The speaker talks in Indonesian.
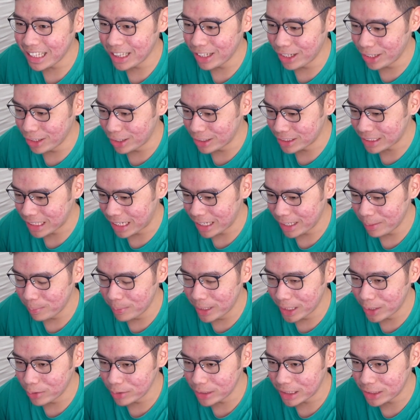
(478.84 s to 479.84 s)
kita lolos ke
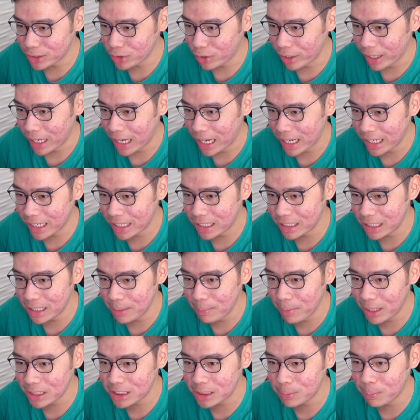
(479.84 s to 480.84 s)
hari berikutnya coy. Hari
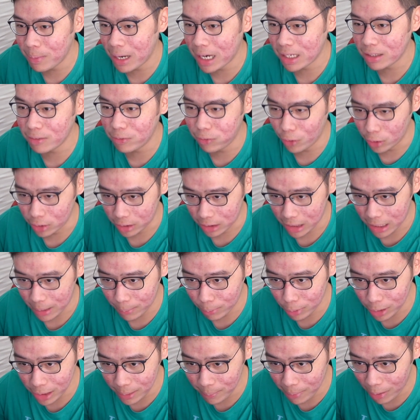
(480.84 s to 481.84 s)
kelima smartphone
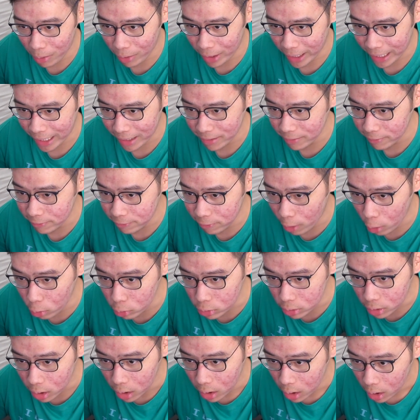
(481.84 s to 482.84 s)
nggak boleh bawa
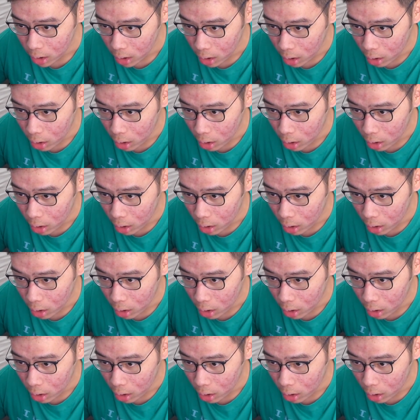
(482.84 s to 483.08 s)
handphone.